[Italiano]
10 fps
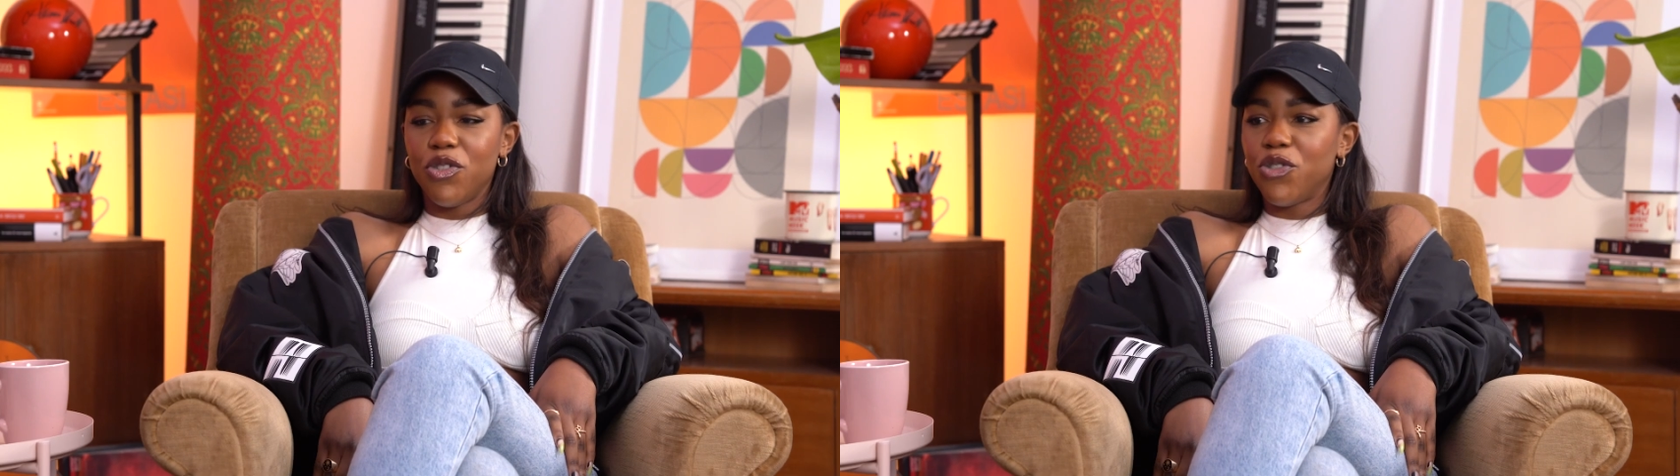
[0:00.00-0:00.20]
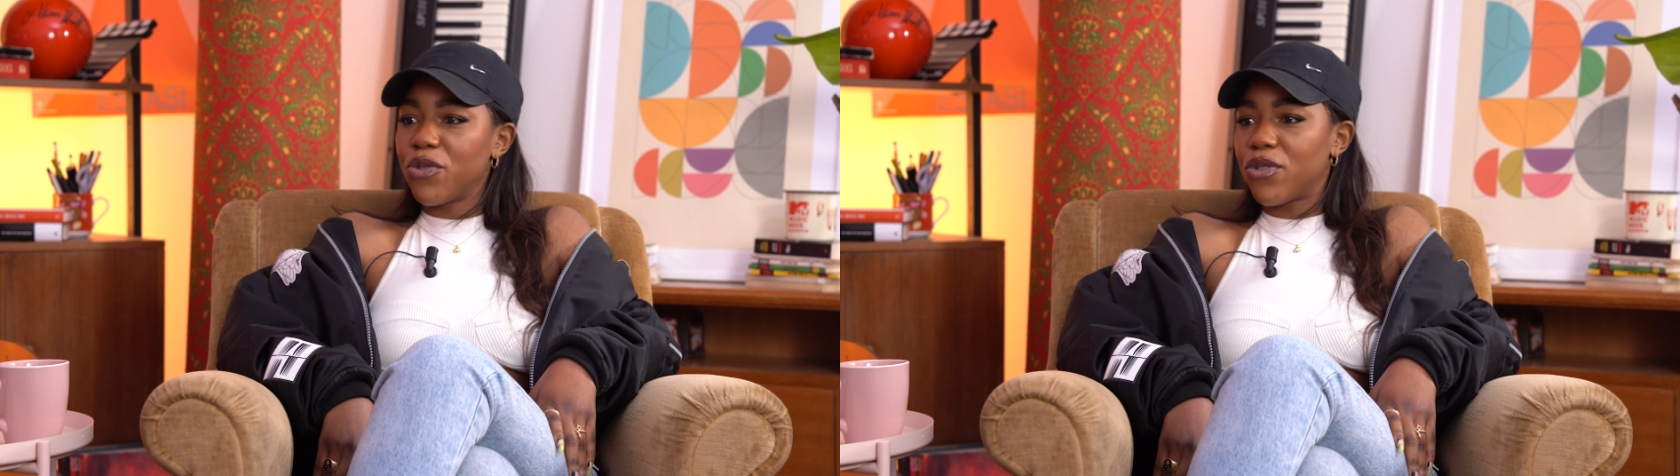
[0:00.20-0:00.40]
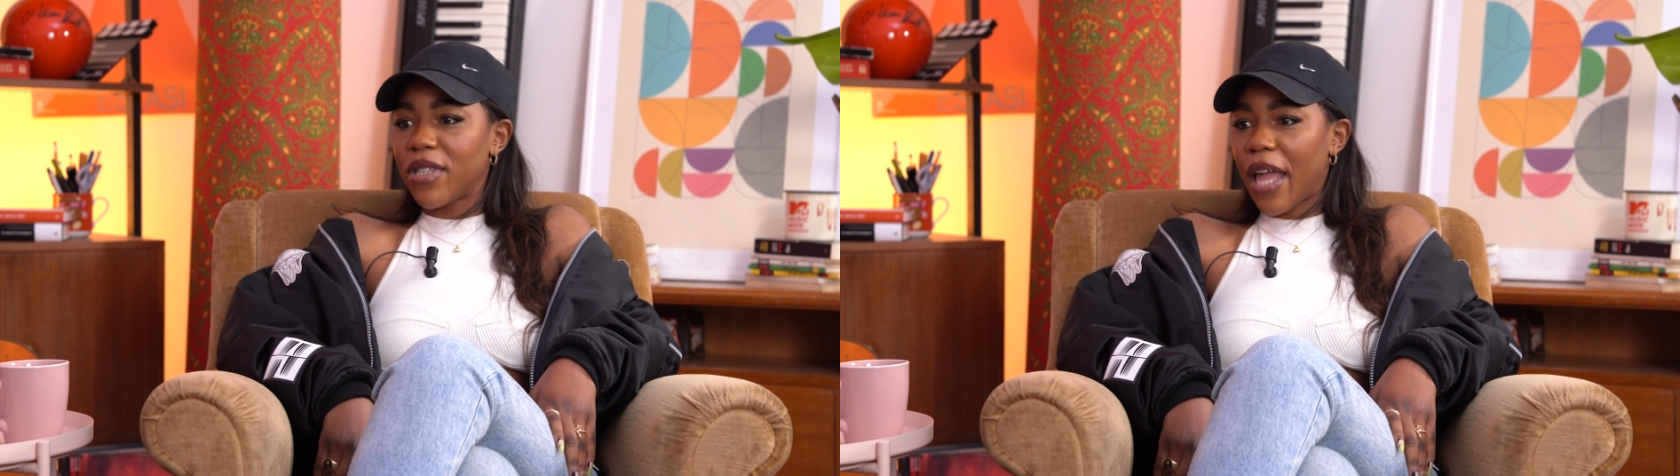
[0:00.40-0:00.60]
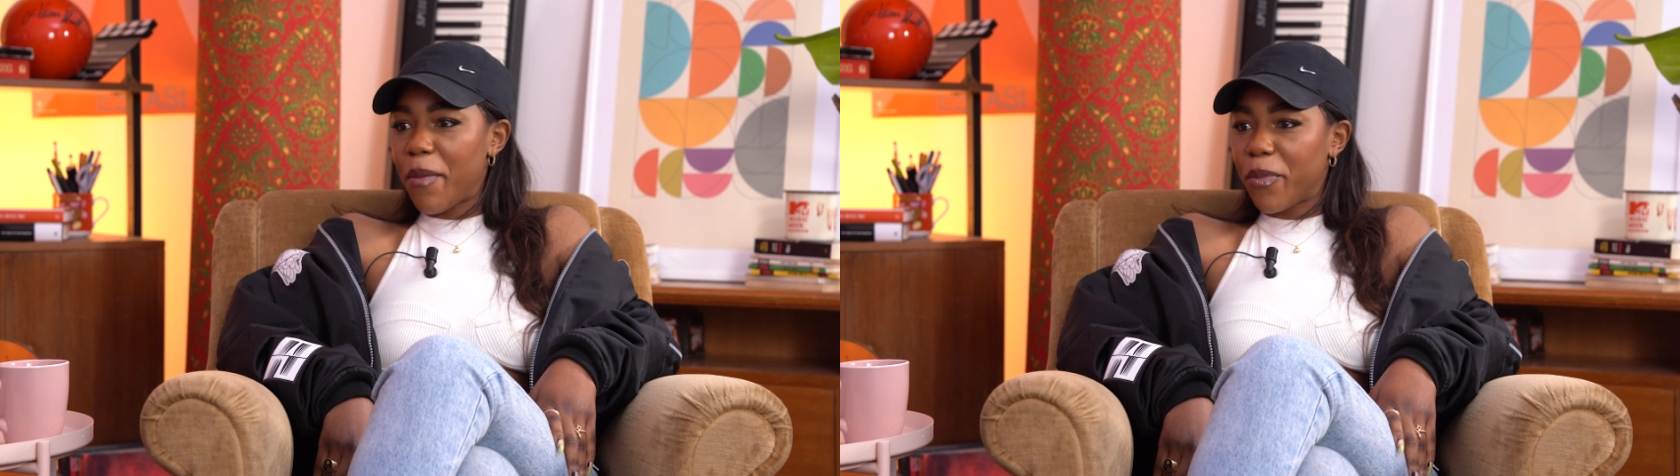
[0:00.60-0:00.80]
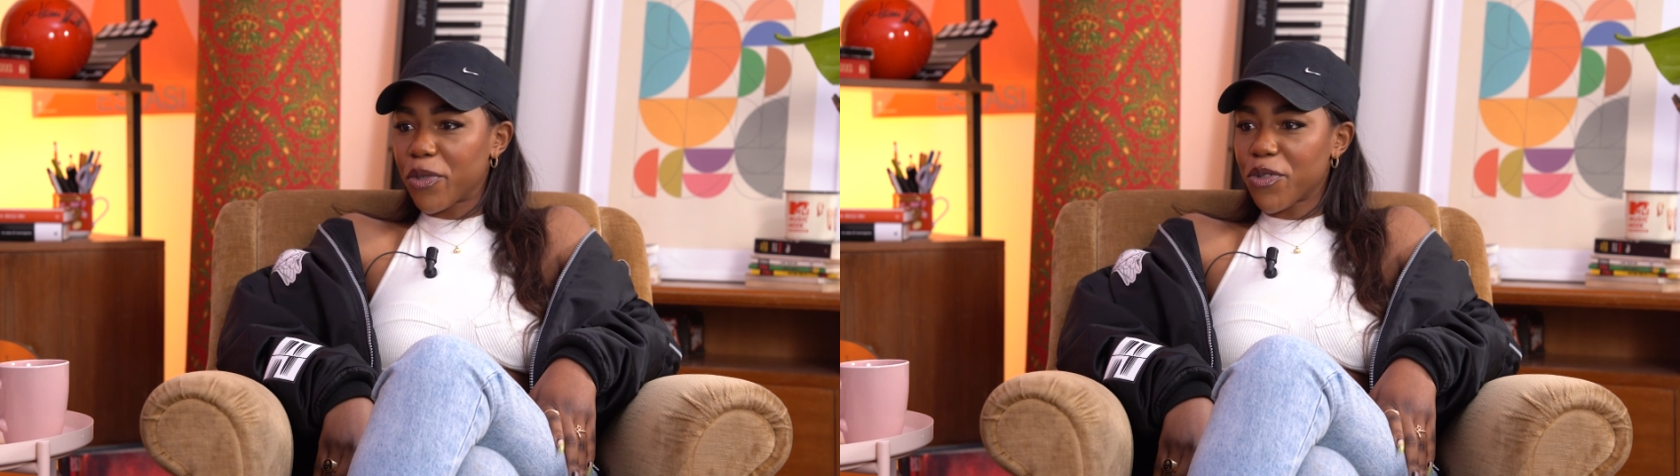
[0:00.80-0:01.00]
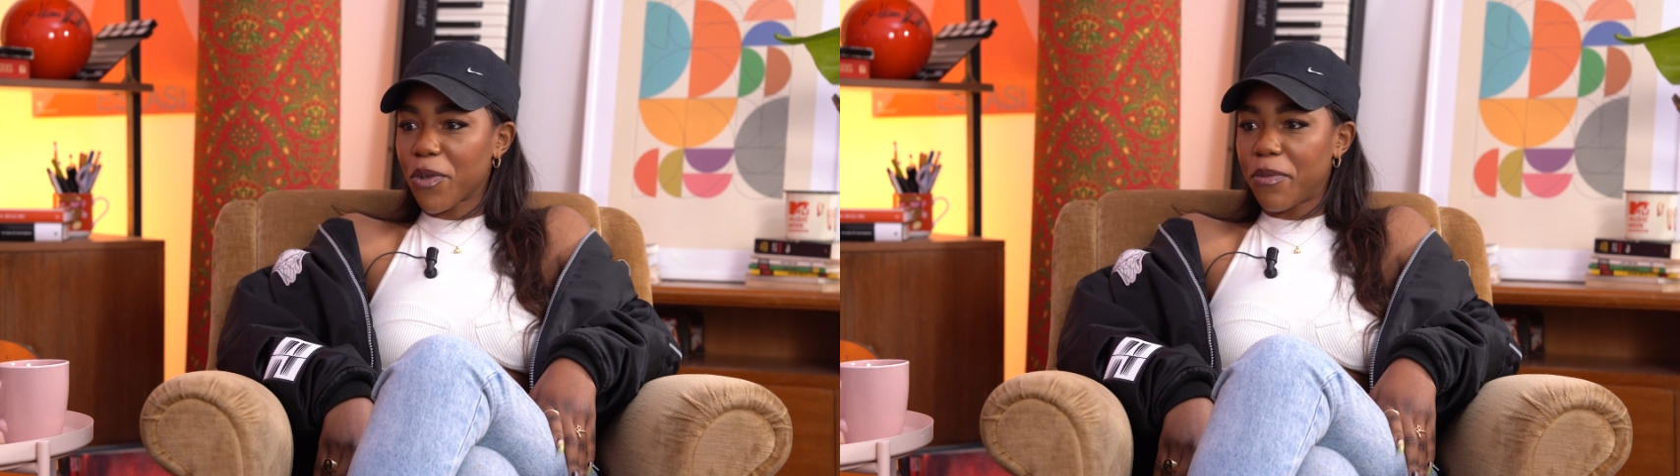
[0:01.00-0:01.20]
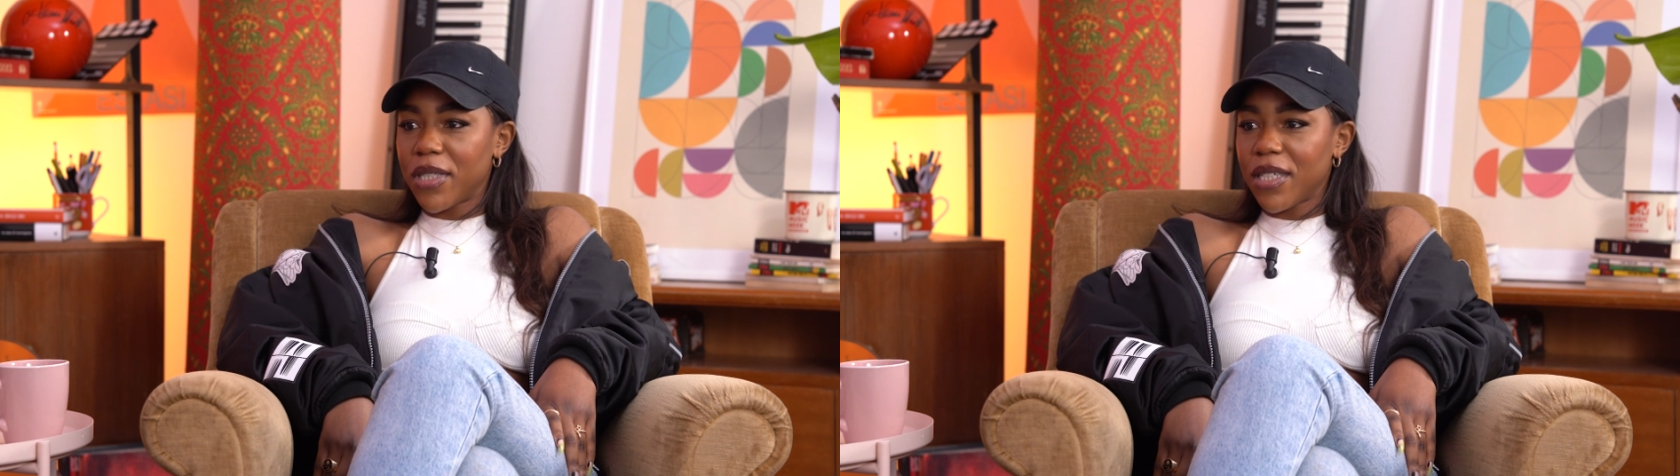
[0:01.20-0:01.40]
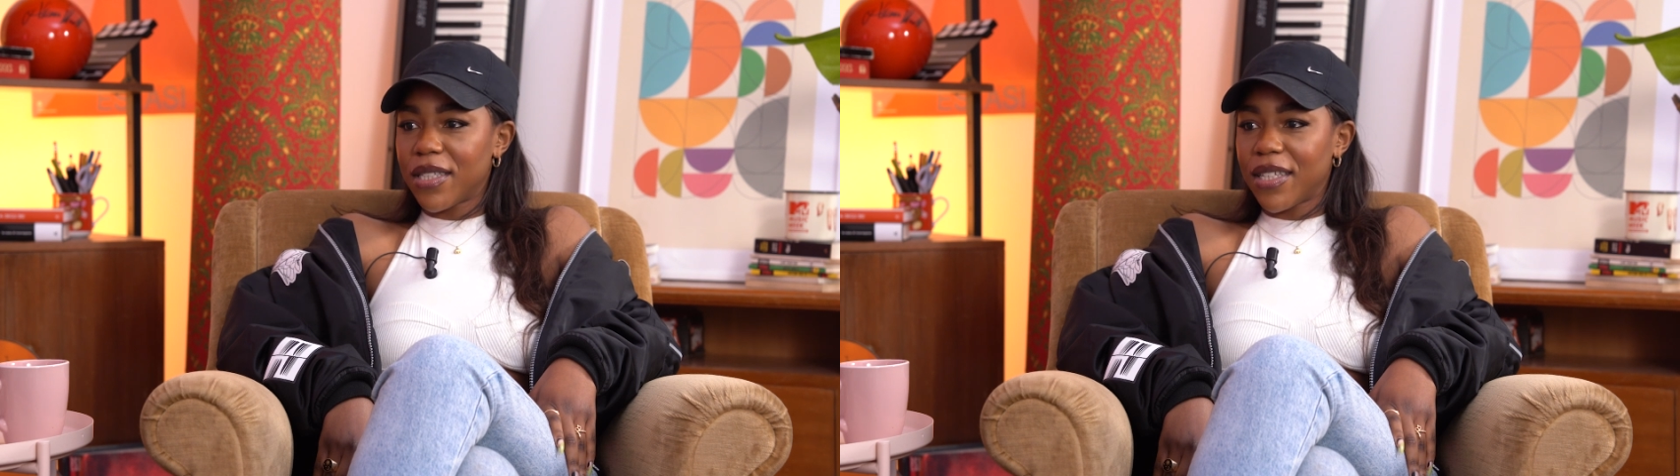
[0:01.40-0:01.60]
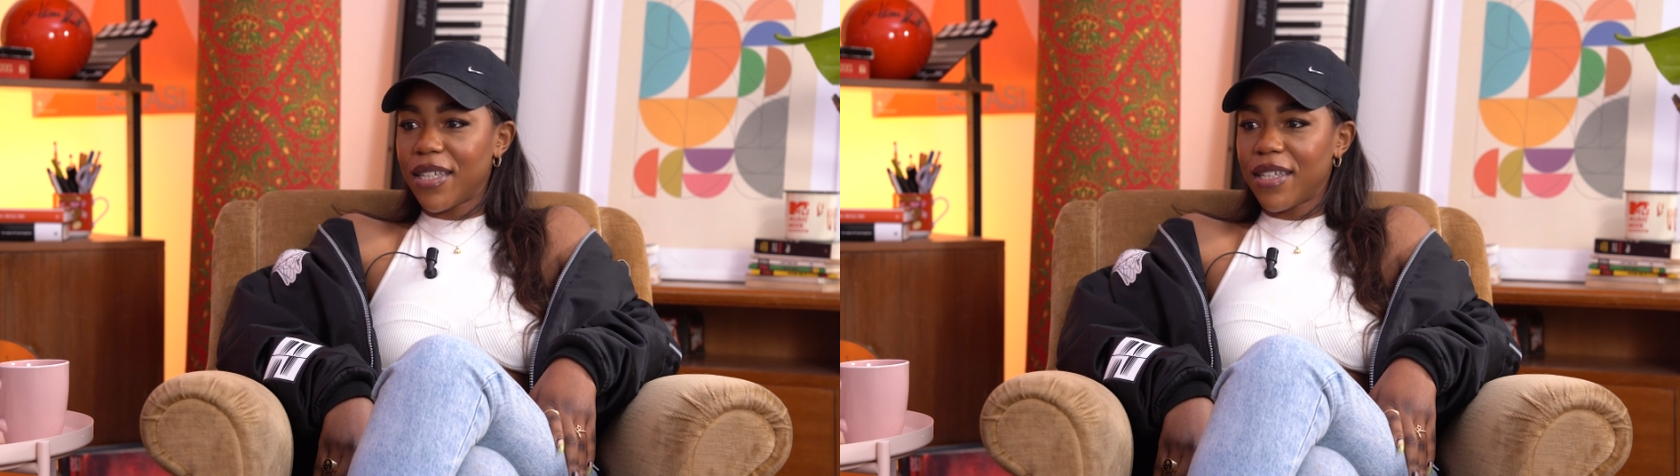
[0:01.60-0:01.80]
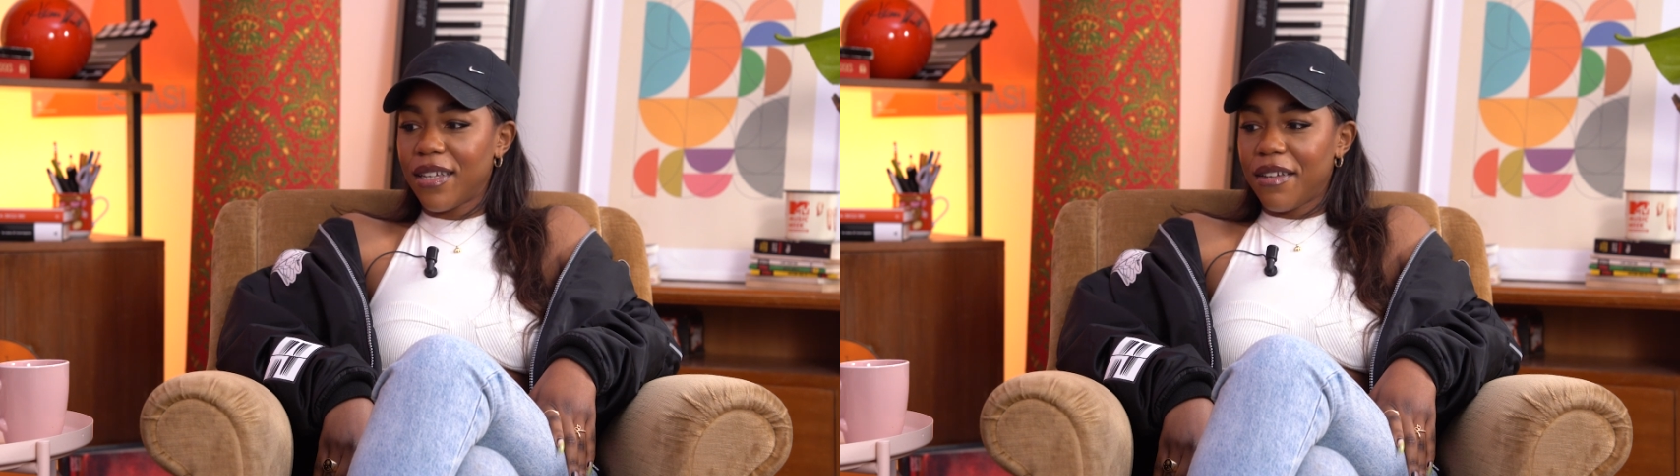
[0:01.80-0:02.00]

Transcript: giusto tempo, non so come dirti.